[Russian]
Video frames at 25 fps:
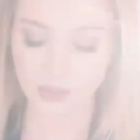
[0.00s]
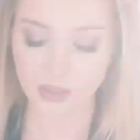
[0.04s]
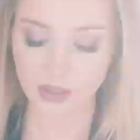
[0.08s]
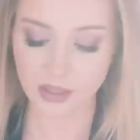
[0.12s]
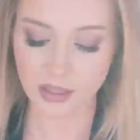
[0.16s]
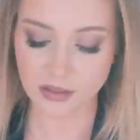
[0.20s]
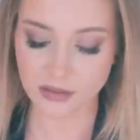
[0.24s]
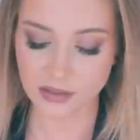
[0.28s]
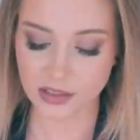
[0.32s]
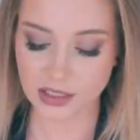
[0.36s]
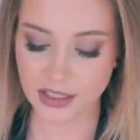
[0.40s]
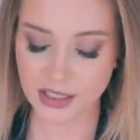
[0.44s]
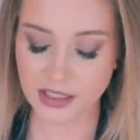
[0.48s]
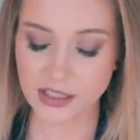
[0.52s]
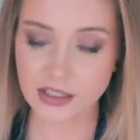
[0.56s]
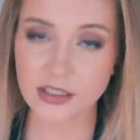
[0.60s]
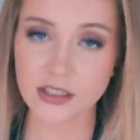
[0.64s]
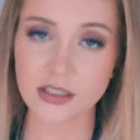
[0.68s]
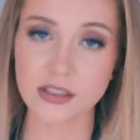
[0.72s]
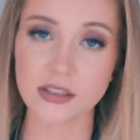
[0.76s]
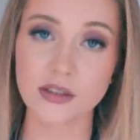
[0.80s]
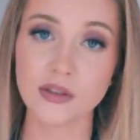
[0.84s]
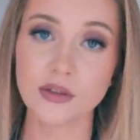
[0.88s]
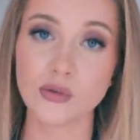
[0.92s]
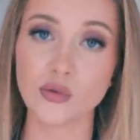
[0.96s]
Как вы
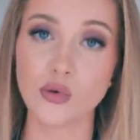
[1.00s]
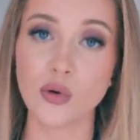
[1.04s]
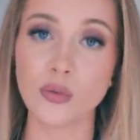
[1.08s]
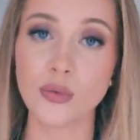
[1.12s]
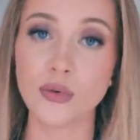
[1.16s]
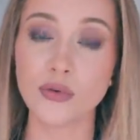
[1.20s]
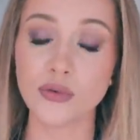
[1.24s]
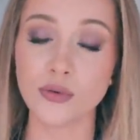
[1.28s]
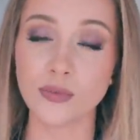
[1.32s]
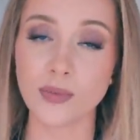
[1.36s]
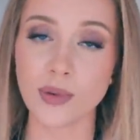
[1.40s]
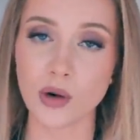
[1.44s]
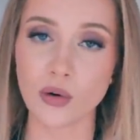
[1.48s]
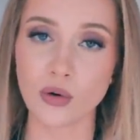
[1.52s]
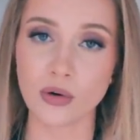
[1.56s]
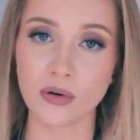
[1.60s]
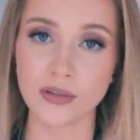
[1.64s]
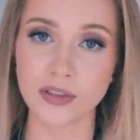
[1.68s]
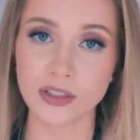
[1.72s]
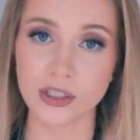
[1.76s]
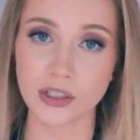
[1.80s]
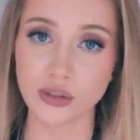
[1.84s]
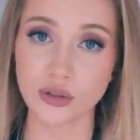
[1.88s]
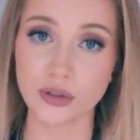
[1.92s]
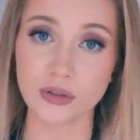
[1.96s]
знаете, обувь
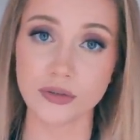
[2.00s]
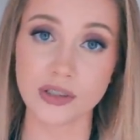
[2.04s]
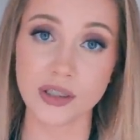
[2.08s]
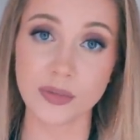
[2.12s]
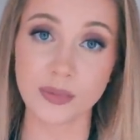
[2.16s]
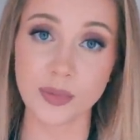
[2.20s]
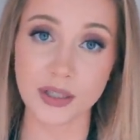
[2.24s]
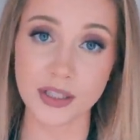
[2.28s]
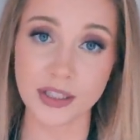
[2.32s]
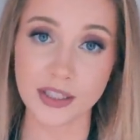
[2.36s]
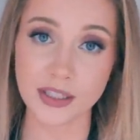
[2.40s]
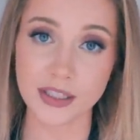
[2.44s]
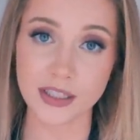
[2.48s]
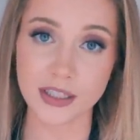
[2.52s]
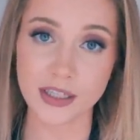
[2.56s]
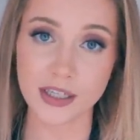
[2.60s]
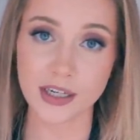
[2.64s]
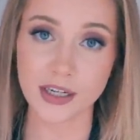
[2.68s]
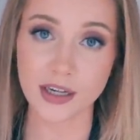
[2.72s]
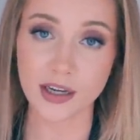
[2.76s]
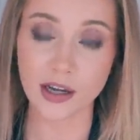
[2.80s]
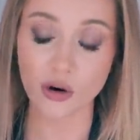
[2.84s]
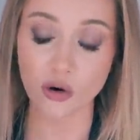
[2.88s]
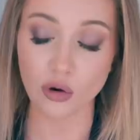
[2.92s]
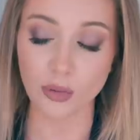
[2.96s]
упакована еще в
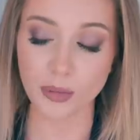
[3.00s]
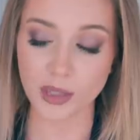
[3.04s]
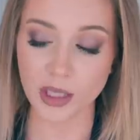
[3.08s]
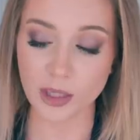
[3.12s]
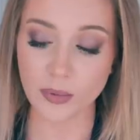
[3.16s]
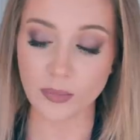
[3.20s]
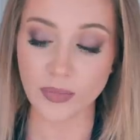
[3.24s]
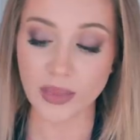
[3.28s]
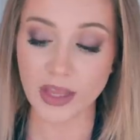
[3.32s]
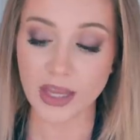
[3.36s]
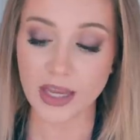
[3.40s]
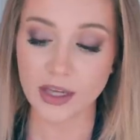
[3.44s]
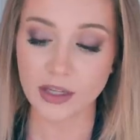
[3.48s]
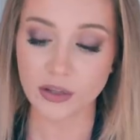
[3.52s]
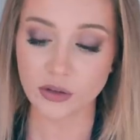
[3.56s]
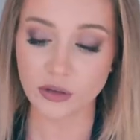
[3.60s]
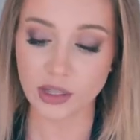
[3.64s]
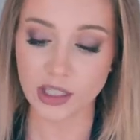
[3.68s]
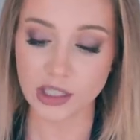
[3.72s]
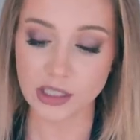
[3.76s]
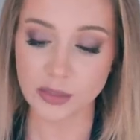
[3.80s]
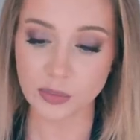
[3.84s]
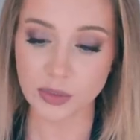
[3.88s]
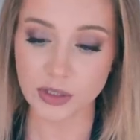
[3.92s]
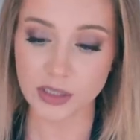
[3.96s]
дополнительные коробки, но
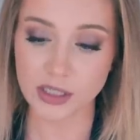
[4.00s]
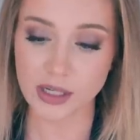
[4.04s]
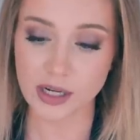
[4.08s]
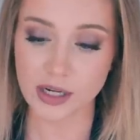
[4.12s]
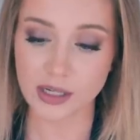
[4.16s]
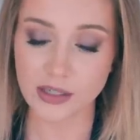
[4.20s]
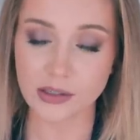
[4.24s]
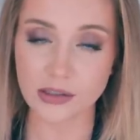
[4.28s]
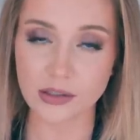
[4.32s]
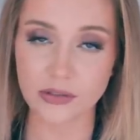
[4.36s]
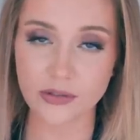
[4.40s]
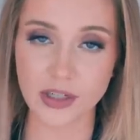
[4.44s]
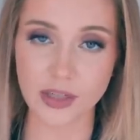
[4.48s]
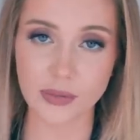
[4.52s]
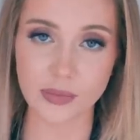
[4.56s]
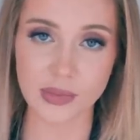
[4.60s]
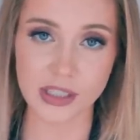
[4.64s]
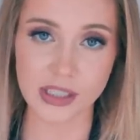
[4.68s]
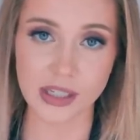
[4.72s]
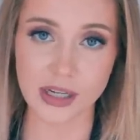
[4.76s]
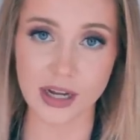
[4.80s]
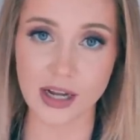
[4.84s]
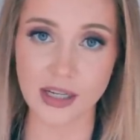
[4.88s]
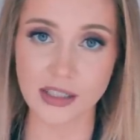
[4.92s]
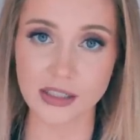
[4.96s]
я специально во время
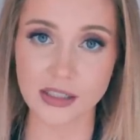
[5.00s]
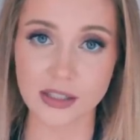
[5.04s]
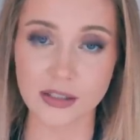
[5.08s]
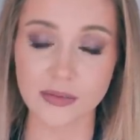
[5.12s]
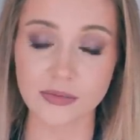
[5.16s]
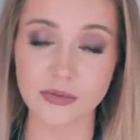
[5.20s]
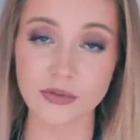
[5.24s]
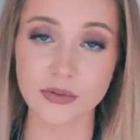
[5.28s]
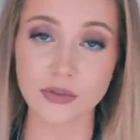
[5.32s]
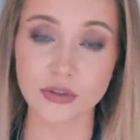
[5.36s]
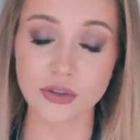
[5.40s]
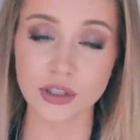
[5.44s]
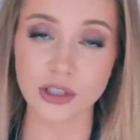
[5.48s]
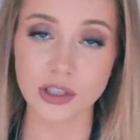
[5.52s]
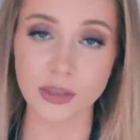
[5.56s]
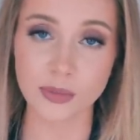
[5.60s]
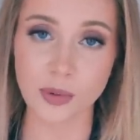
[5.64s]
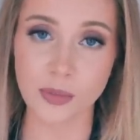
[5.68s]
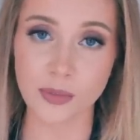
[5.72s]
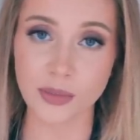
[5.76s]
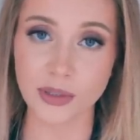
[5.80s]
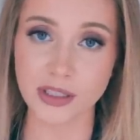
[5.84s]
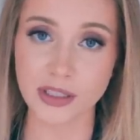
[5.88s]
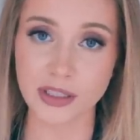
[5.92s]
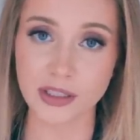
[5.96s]
заказа все это
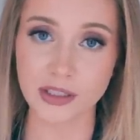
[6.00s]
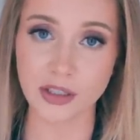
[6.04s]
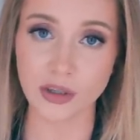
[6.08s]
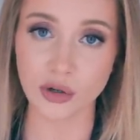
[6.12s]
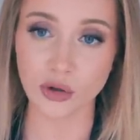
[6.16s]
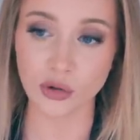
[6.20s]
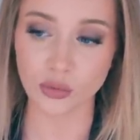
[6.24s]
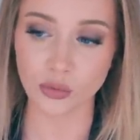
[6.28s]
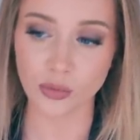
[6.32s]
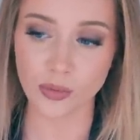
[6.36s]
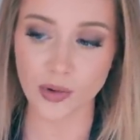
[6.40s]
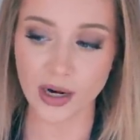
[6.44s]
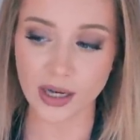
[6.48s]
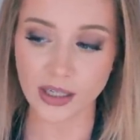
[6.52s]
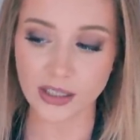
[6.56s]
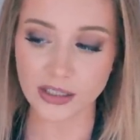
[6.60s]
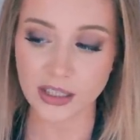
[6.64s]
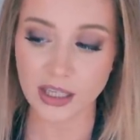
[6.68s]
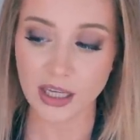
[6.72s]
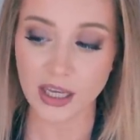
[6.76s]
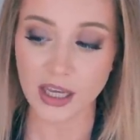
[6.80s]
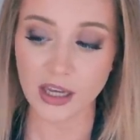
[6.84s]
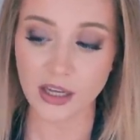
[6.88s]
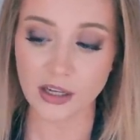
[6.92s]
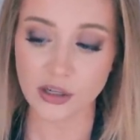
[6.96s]
попросила убрать,
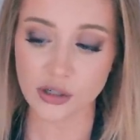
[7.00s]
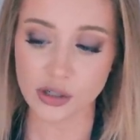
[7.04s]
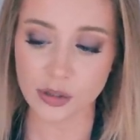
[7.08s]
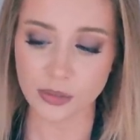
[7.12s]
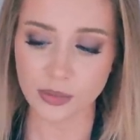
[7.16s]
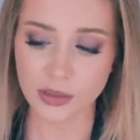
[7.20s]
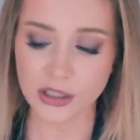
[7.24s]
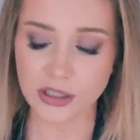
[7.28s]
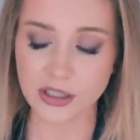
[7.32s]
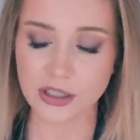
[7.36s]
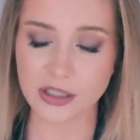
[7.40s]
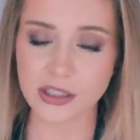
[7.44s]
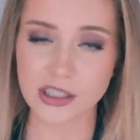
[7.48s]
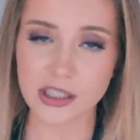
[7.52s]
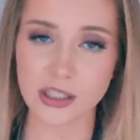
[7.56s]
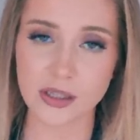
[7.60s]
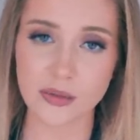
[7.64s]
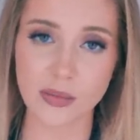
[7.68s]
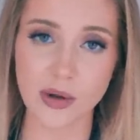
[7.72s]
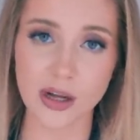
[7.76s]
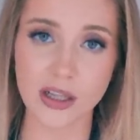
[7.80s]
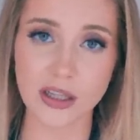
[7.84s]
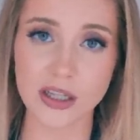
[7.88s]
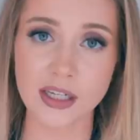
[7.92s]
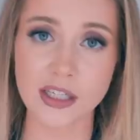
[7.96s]
чтобы это не
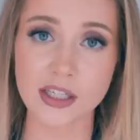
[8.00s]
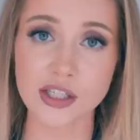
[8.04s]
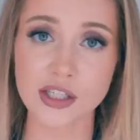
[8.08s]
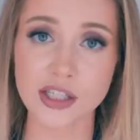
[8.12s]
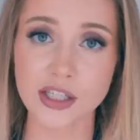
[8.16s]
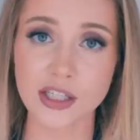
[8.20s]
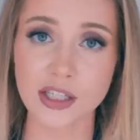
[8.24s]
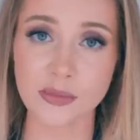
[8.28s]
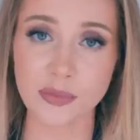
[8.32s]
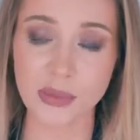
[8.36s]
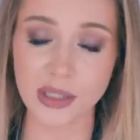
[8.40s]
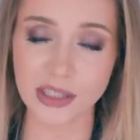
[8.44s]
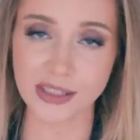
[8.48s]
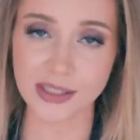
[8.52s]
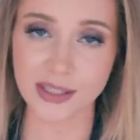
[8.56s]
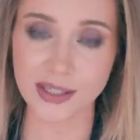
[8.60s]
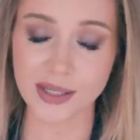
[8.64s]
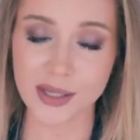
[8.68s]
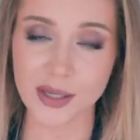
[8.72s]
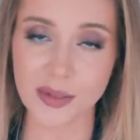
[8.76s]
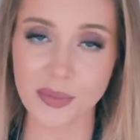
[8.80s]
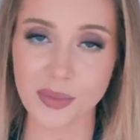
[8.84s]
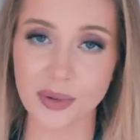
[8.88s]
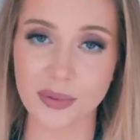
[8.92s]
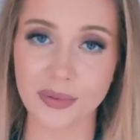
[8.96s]
занимало лишнее место и
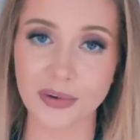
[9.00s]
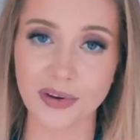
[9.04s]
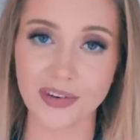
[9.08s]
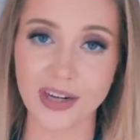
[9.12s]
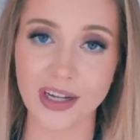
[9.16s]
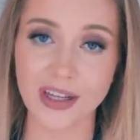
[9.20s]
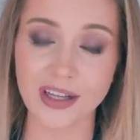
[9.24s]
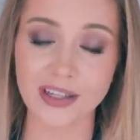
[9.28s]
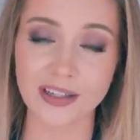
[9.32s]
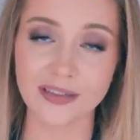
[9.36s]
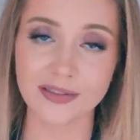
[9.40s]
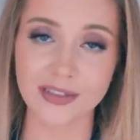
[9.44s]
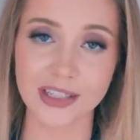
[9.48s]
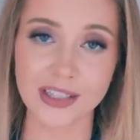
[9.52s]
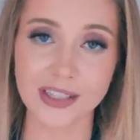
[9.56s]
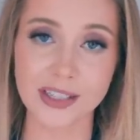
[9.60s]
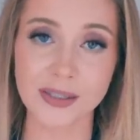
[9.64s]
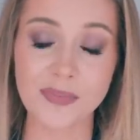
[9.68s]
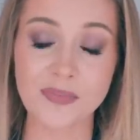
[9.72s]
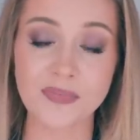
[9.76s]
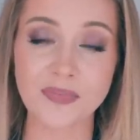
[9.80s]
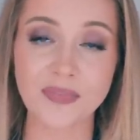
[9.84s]
не прибавляло вес